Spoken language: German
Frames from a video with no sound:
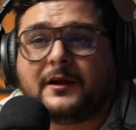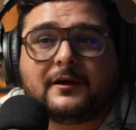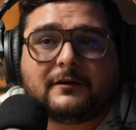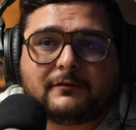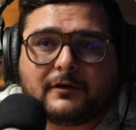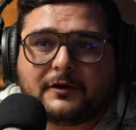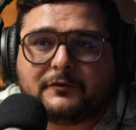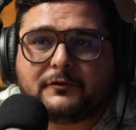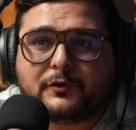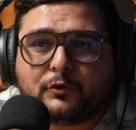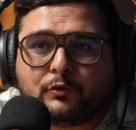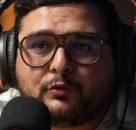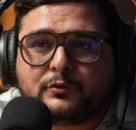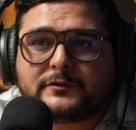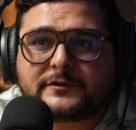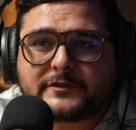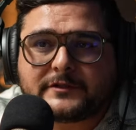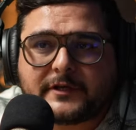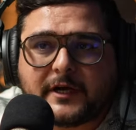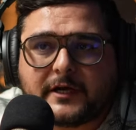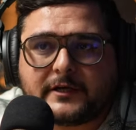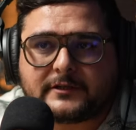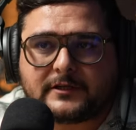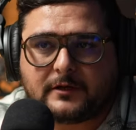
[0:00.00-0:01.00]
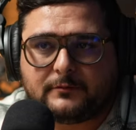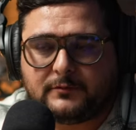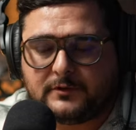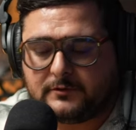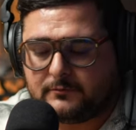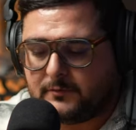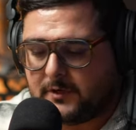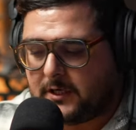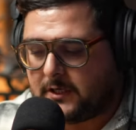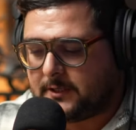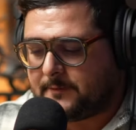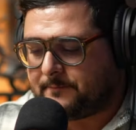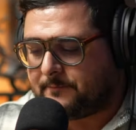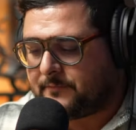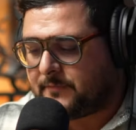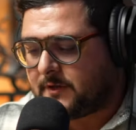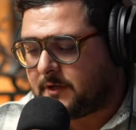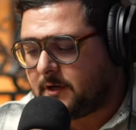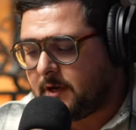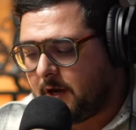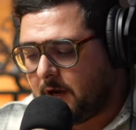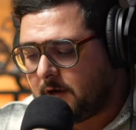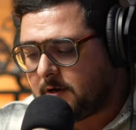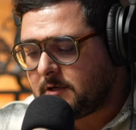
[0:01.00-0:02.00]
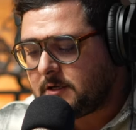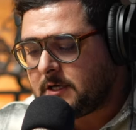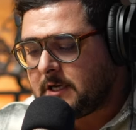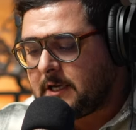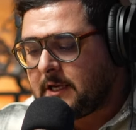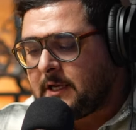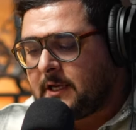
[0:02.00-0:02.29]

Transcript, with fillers: Weil wir gutes Geld damit machen. Ja?